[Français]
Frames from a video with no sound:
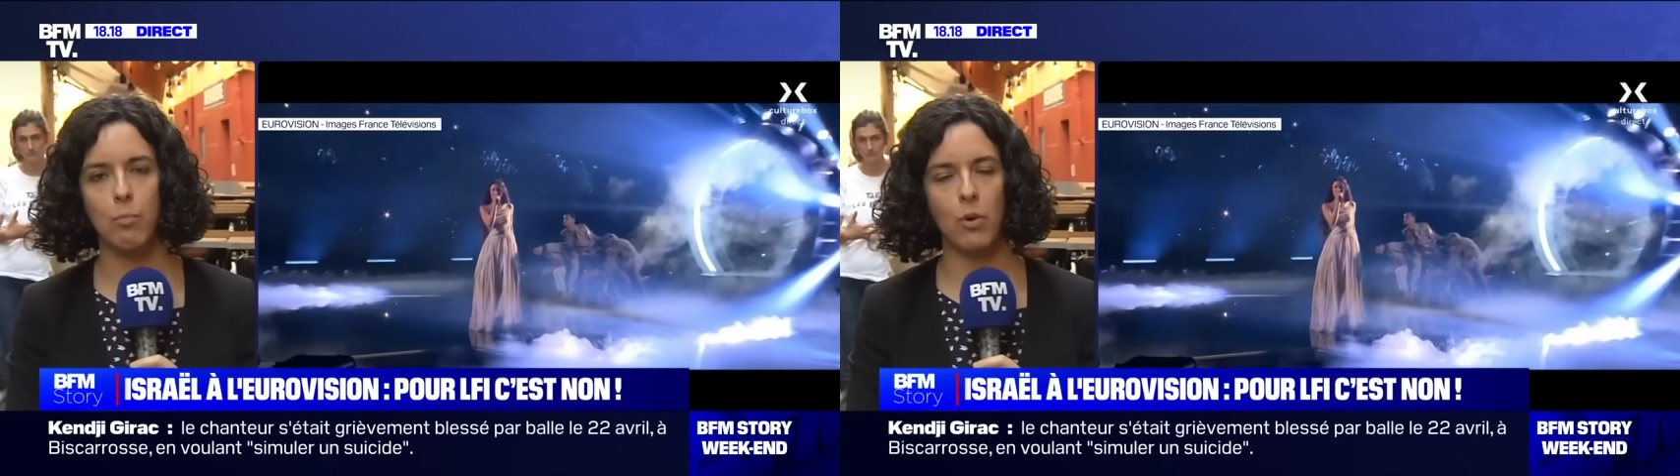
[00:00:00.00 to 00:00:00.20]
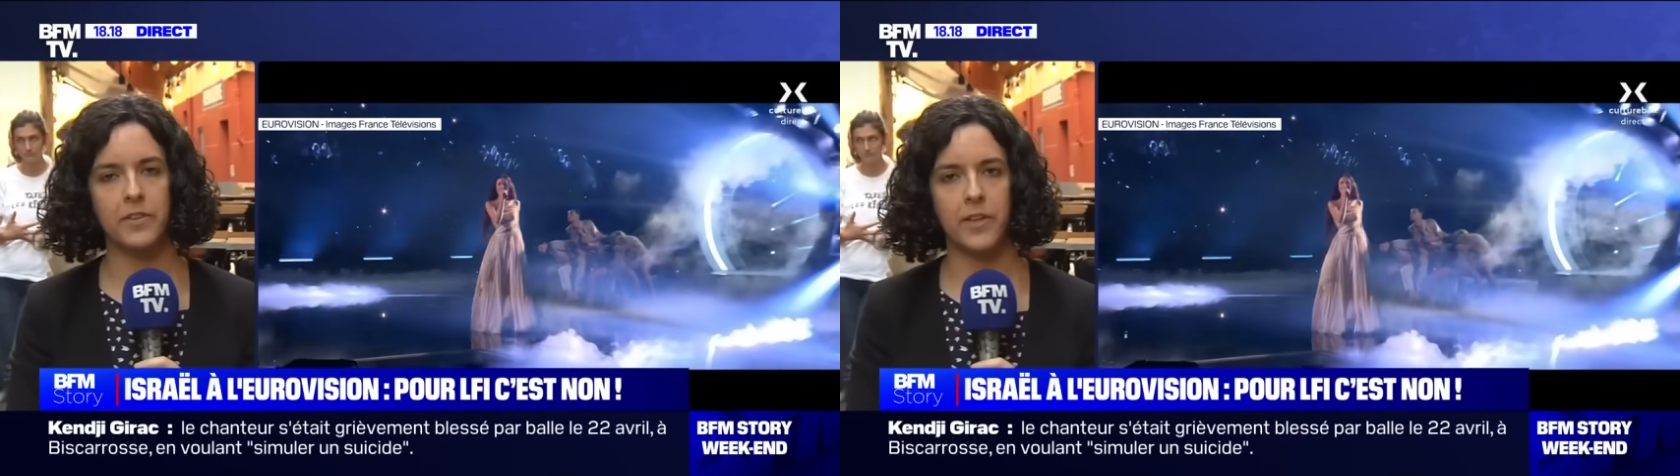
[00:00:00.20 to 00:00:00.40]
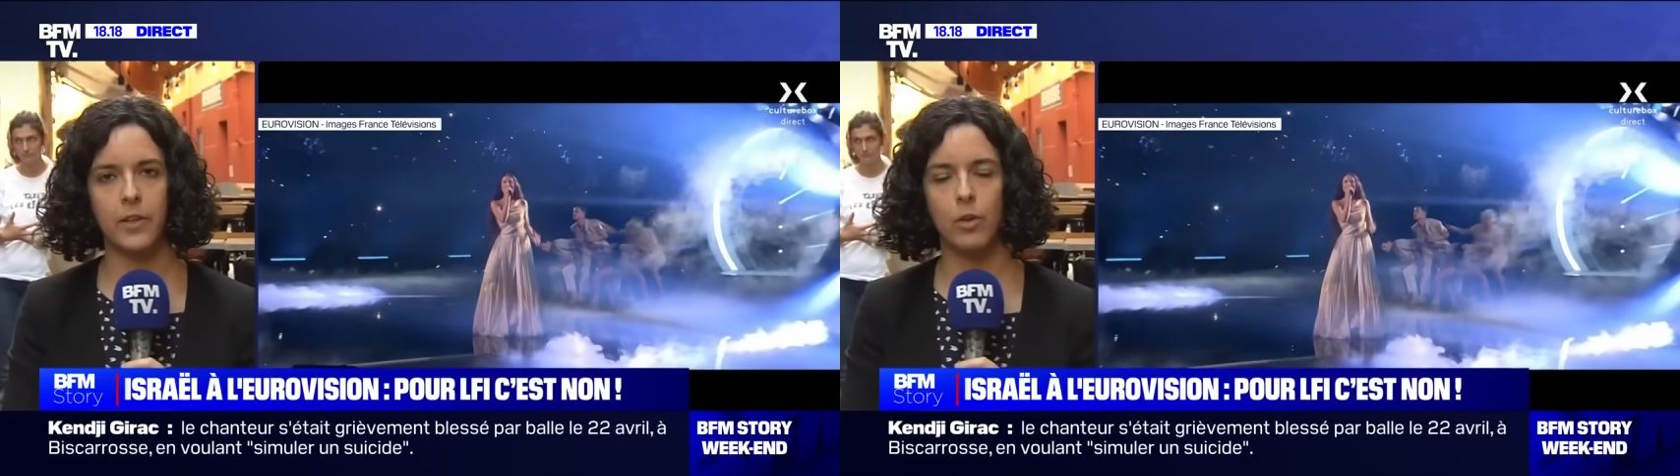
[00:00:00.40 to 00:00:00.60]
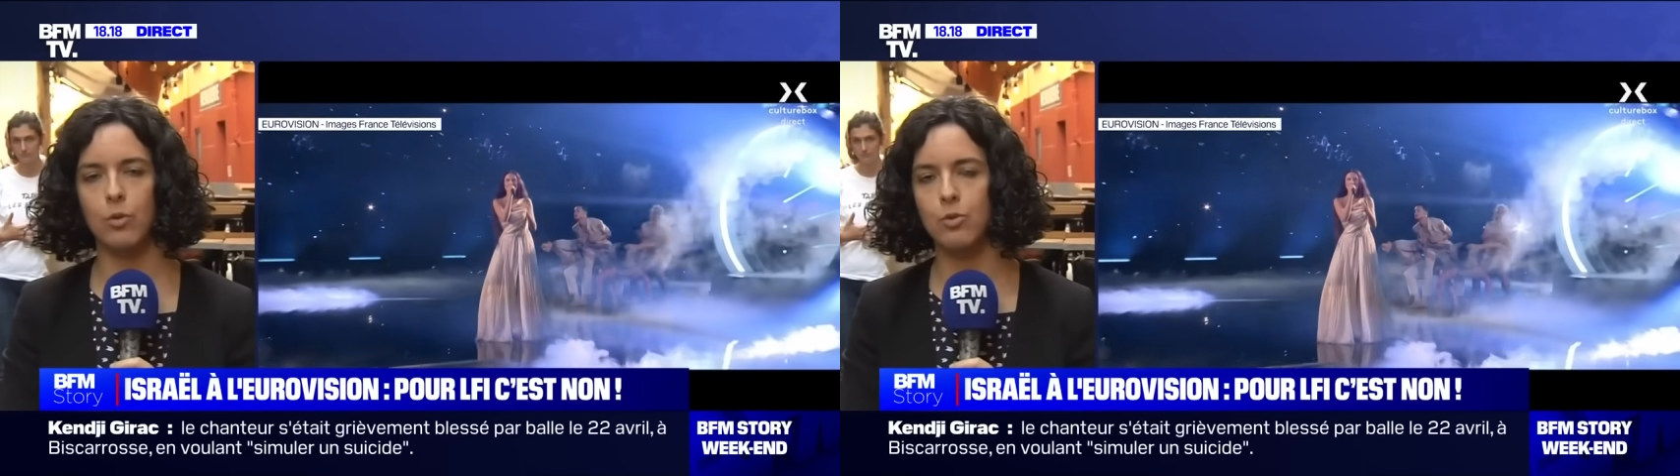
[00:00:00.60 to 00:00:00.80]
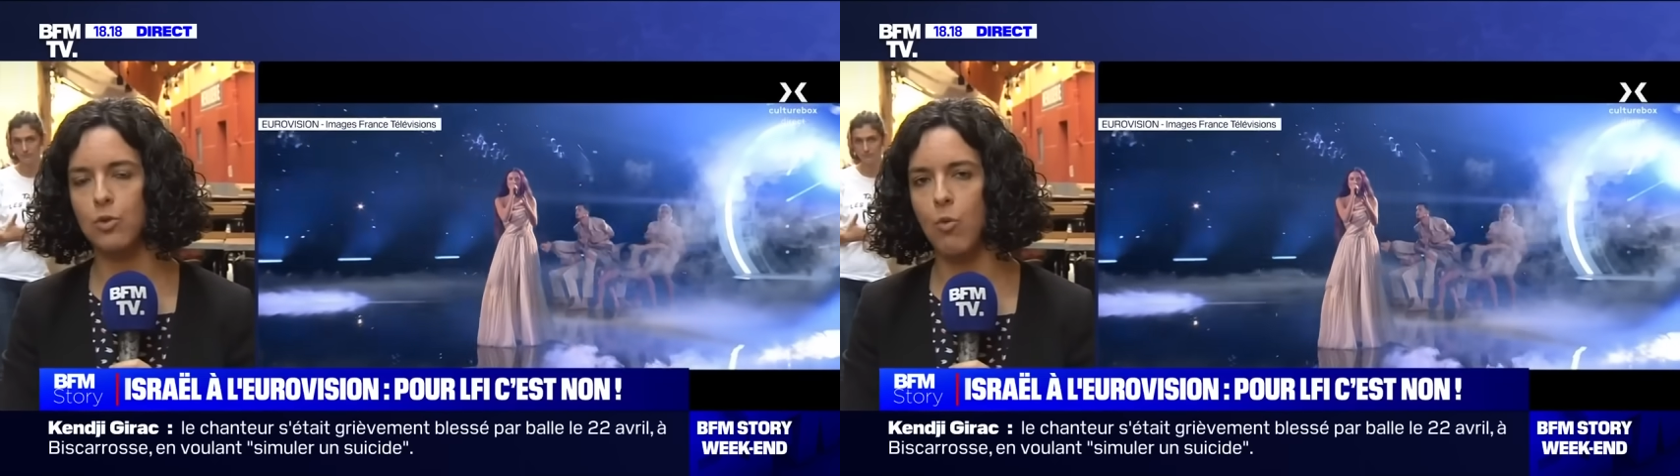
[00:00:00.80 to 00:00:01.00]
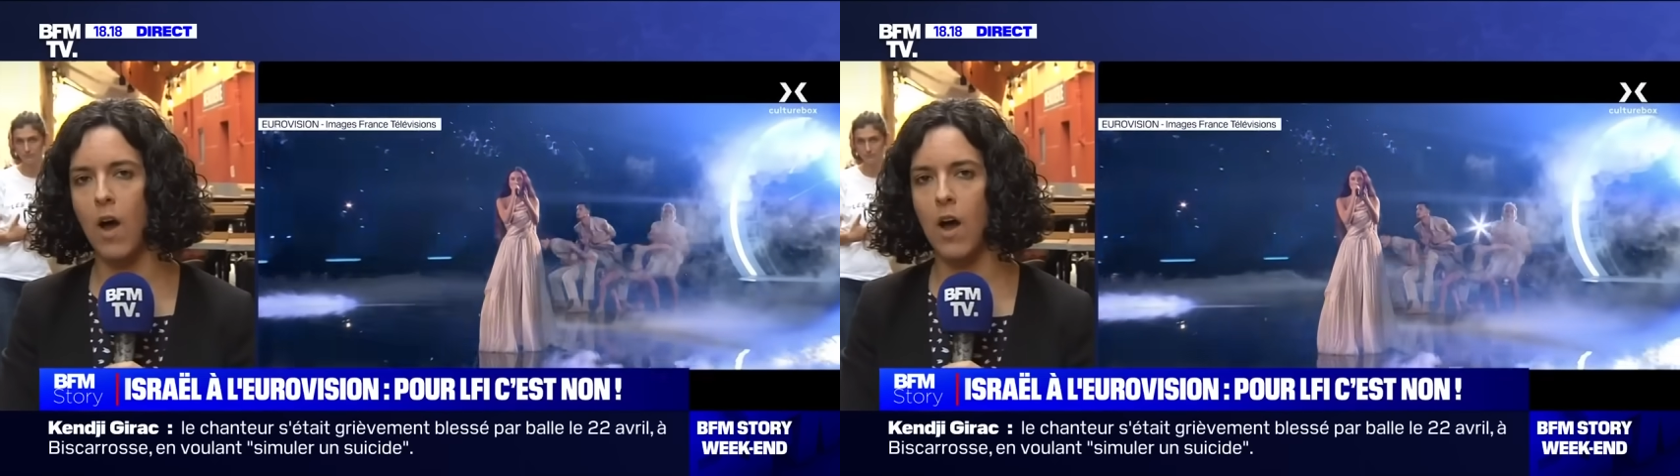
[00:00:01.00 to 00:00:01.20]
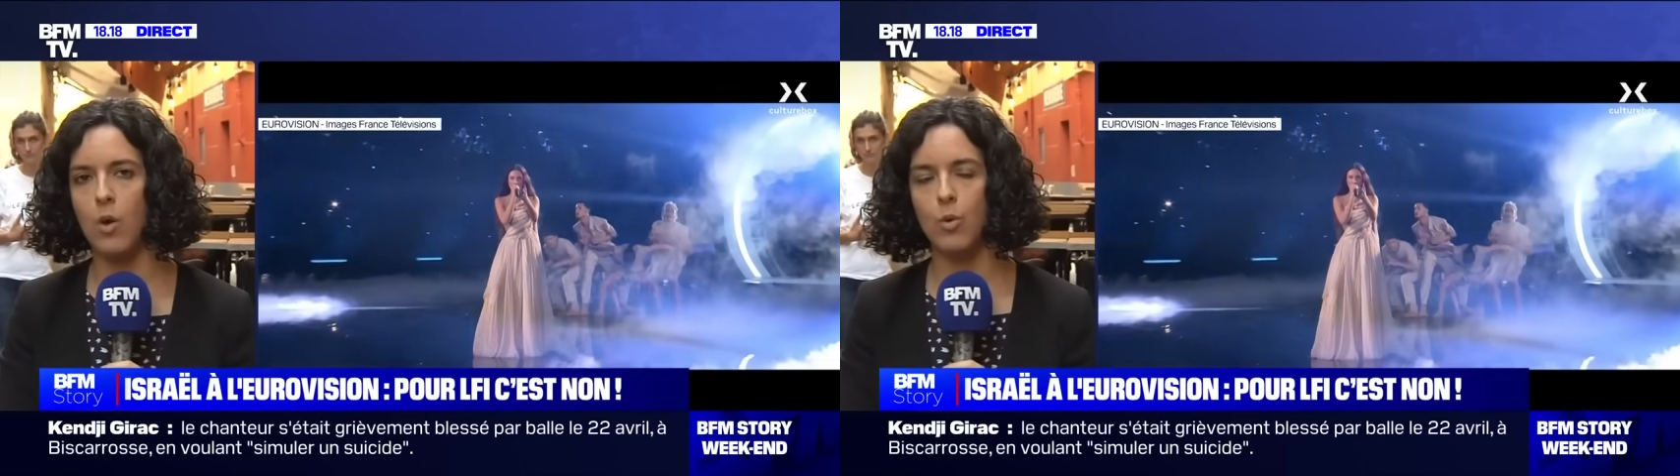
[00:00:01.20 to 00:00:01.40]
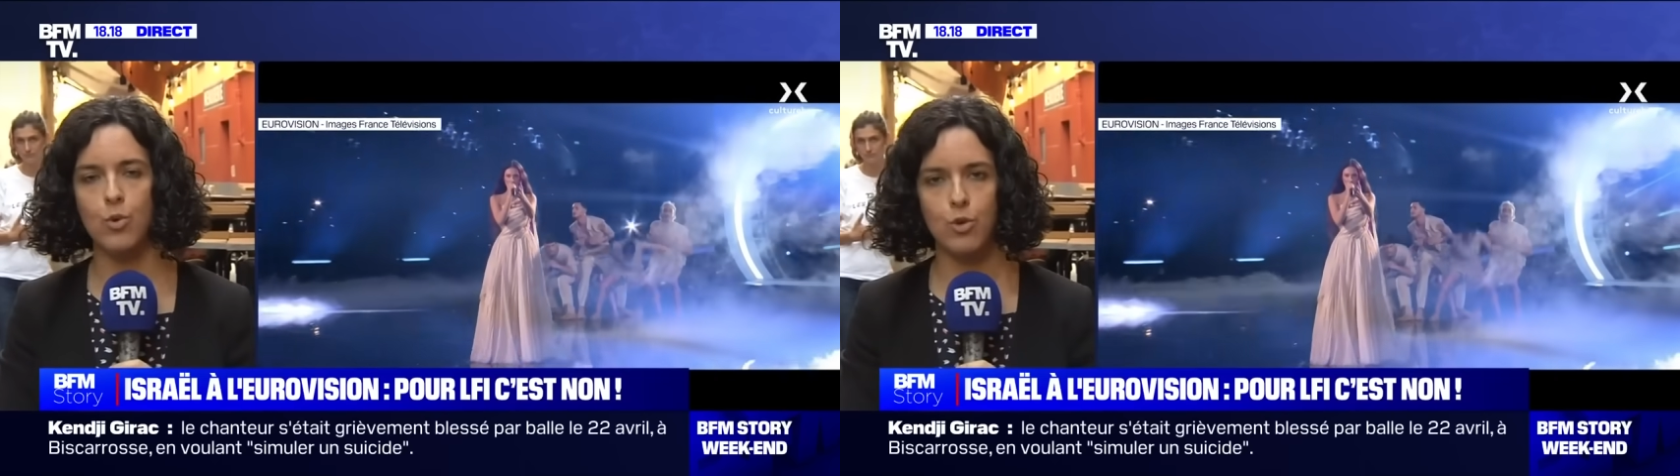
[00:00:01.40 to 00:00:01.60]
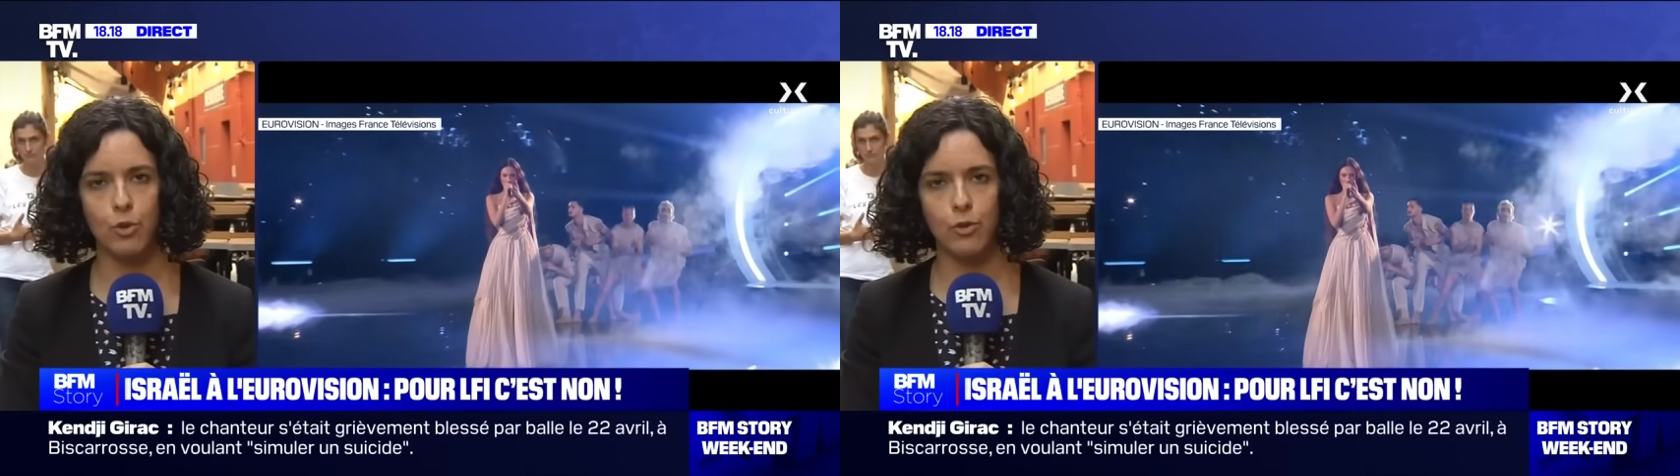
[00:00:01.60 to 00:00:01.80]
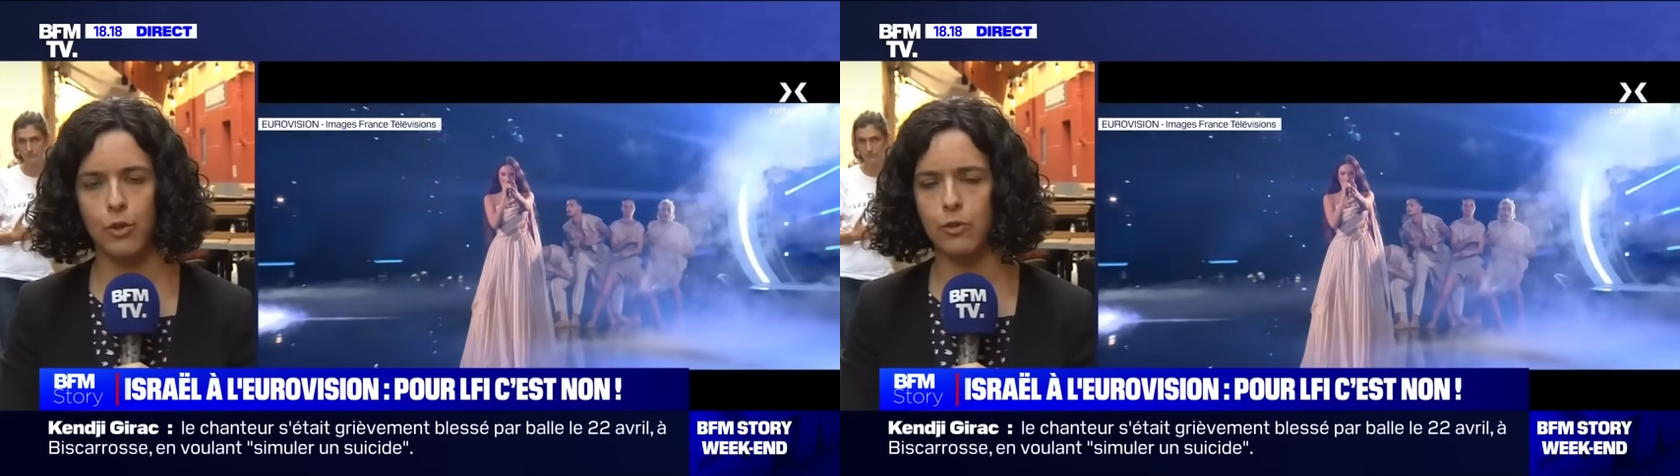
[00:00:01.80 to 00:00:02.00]
pointer euh, du doigt une
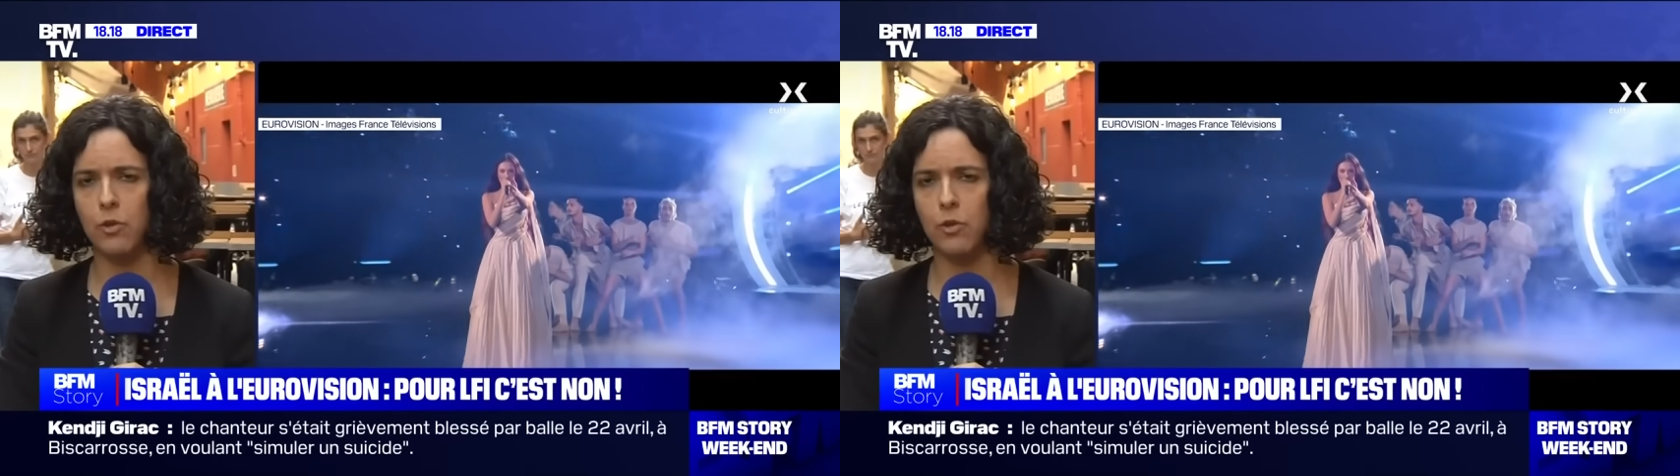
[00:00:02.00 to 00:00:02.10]
chanteuse,